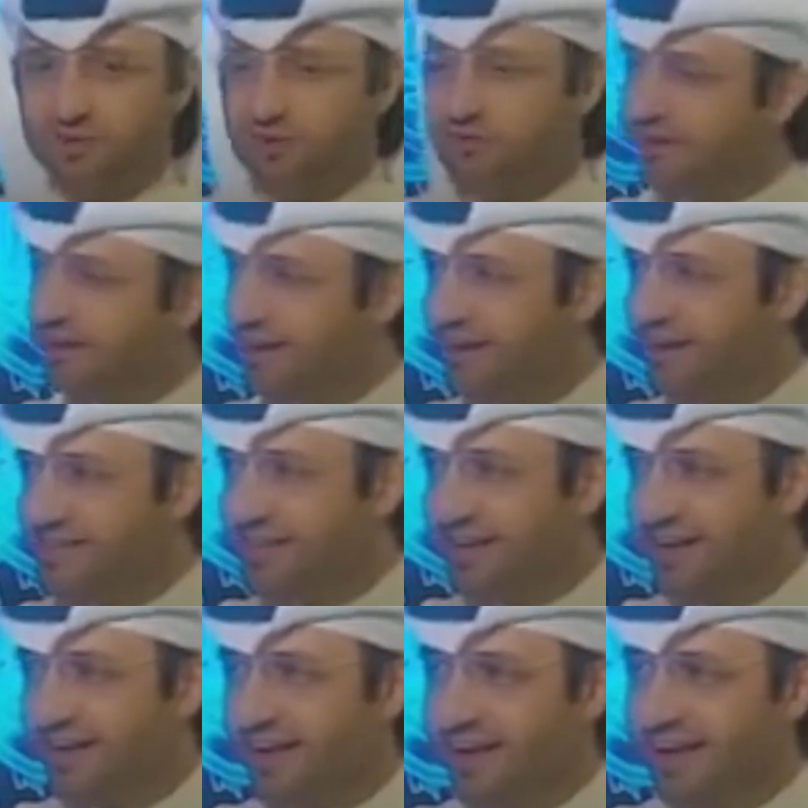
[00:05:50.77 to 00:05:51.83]
انه الفنانه
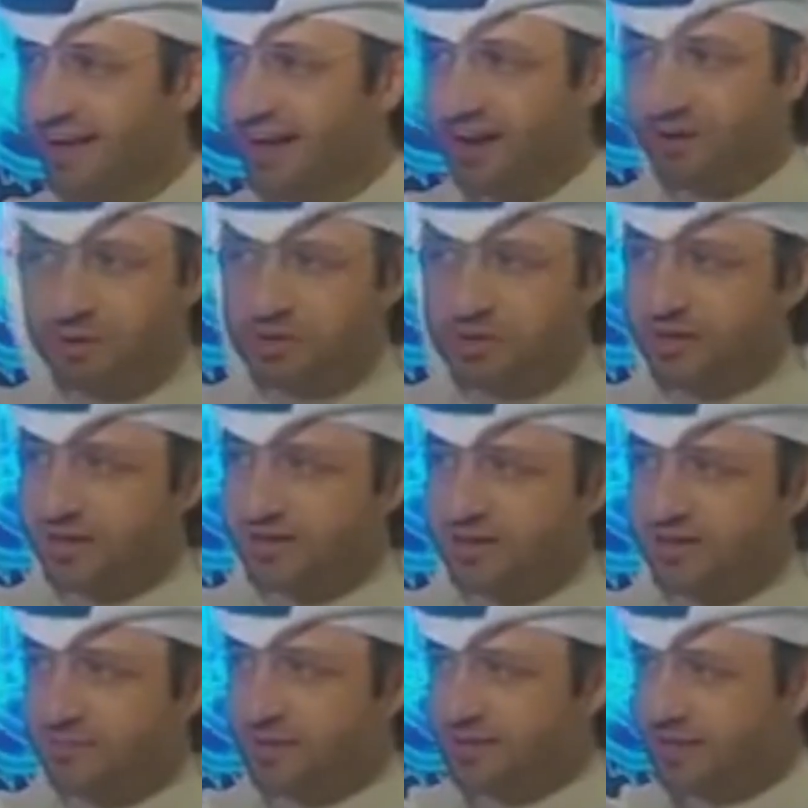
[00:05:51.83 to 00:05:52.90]
يساء آه، على وشك
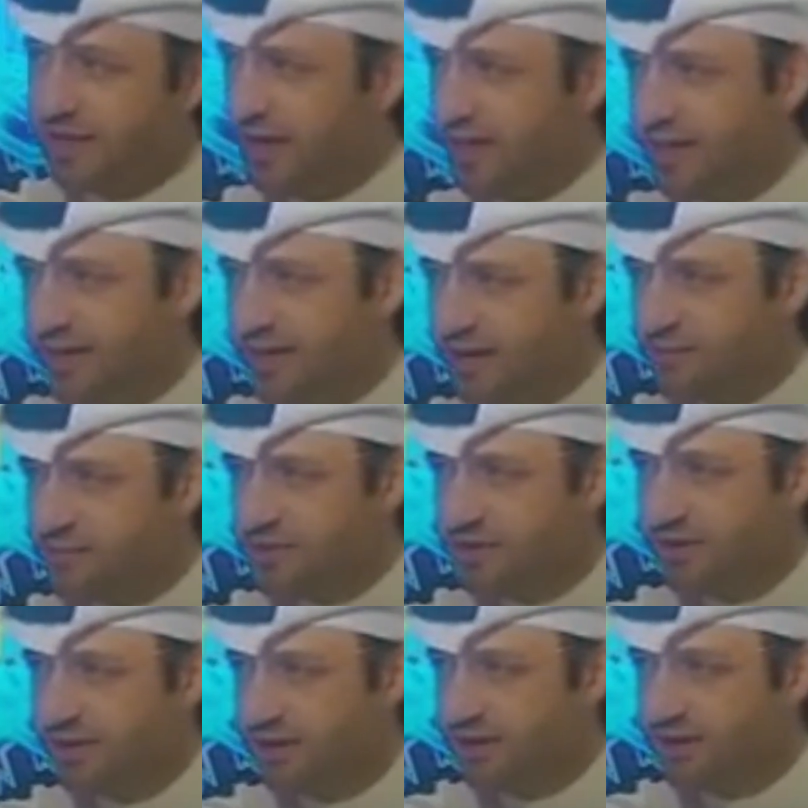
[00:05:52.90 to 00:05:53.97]
ارتباط هل هذا الكلام صحيح